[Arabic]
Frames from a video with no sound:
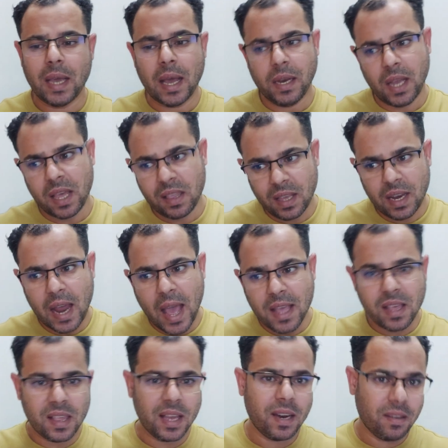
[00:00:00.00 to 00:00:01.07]
يعني أسئلة
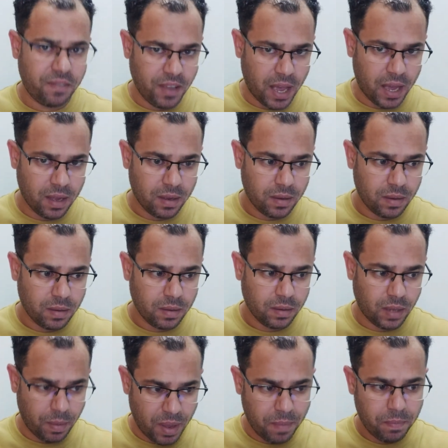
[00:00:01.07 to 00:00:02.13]
عايز أسألك فيها
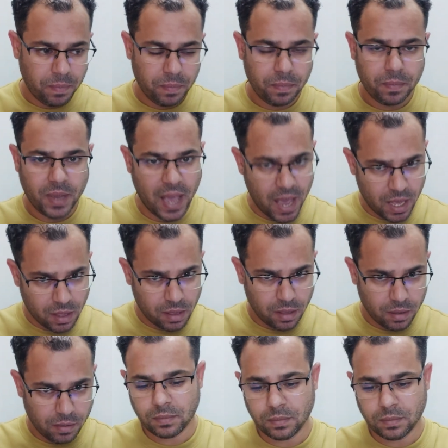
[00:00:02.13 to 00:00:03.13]
تمام؟ جاهز؟